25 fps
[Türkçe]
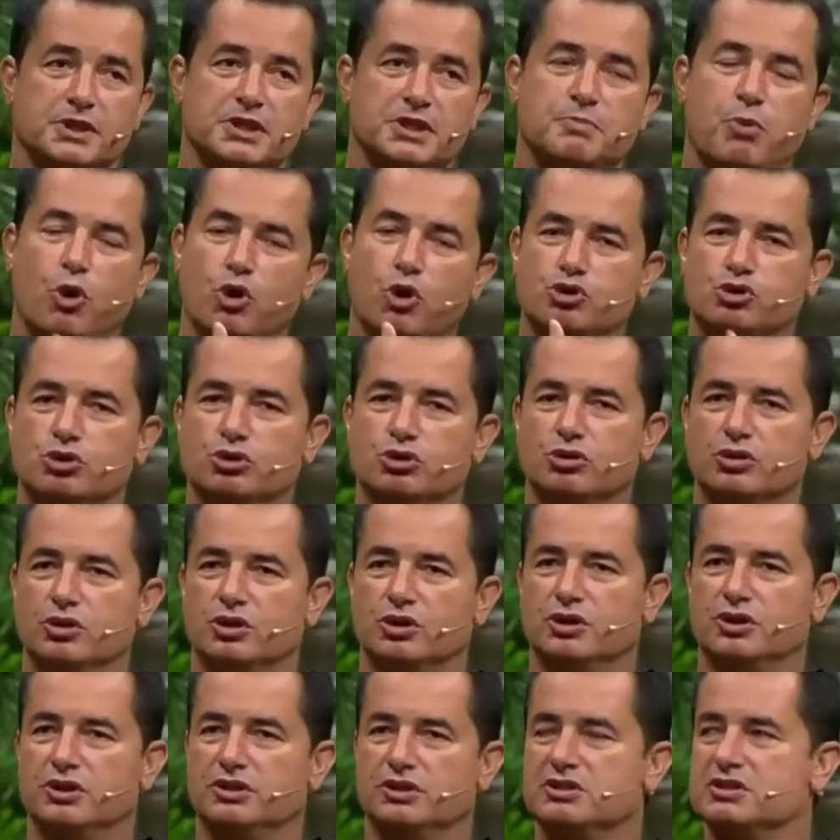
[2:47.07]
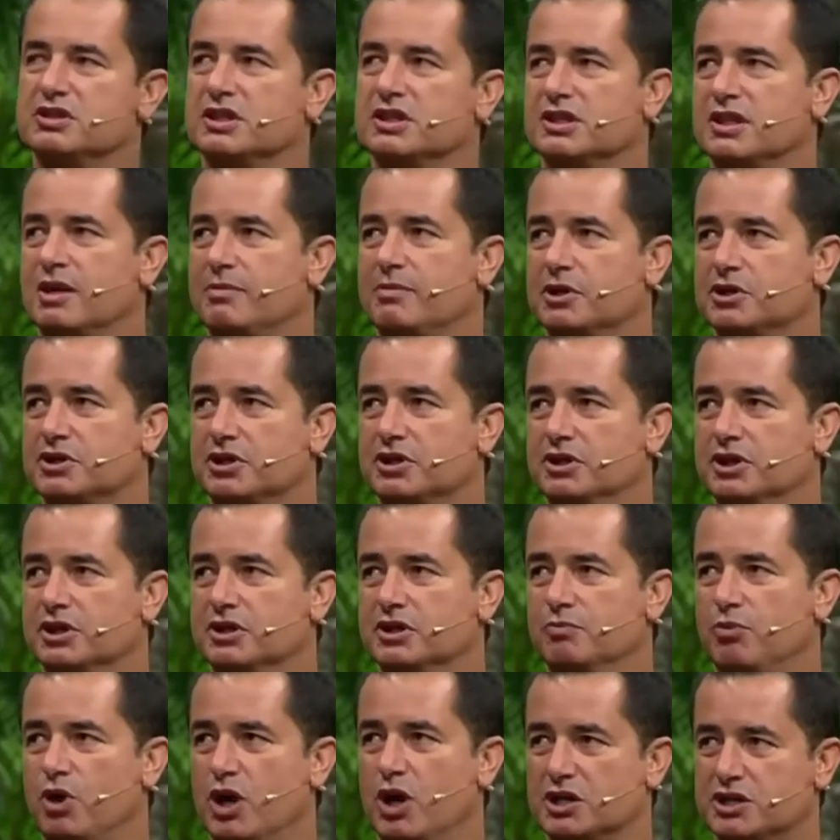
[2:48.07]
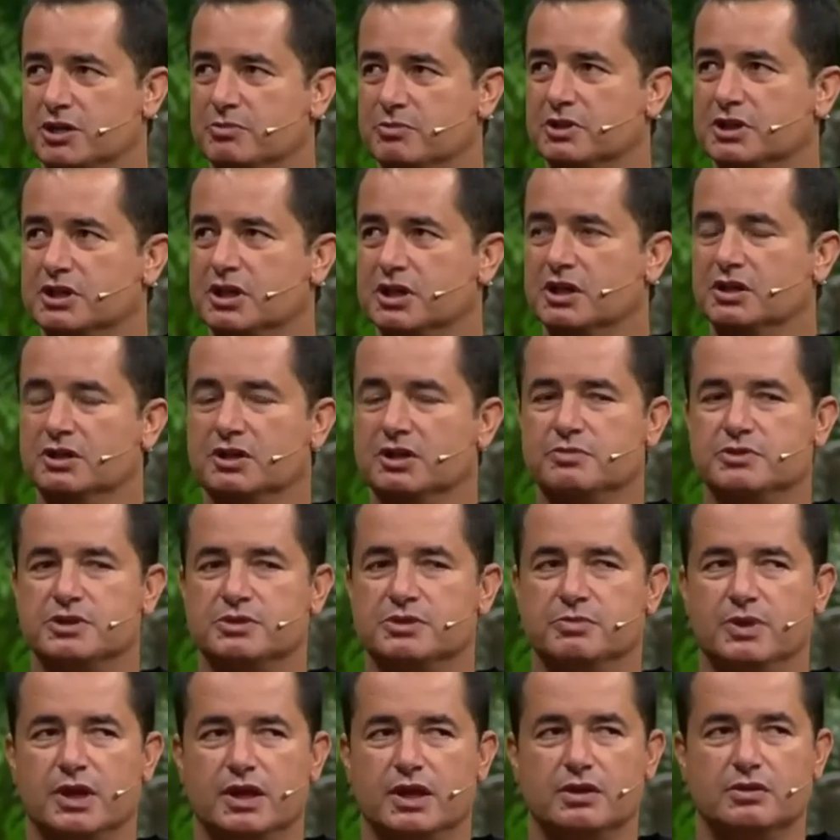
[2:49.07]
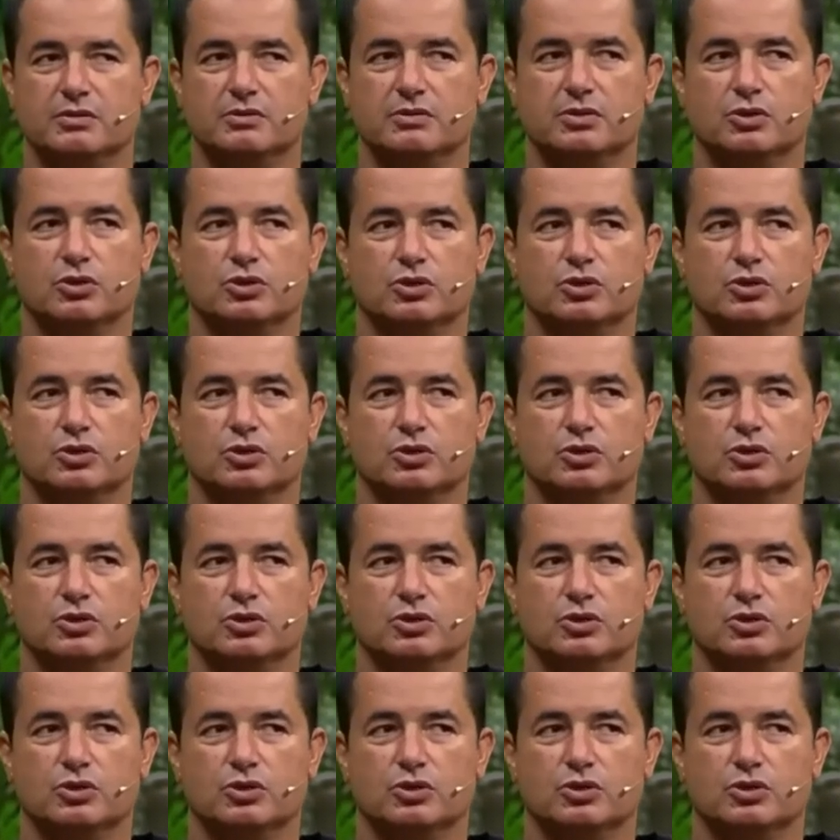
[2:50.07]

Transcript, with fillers: E, boksun e, yıldızlarına başladık. Bu akşam ilk yayında bizim de.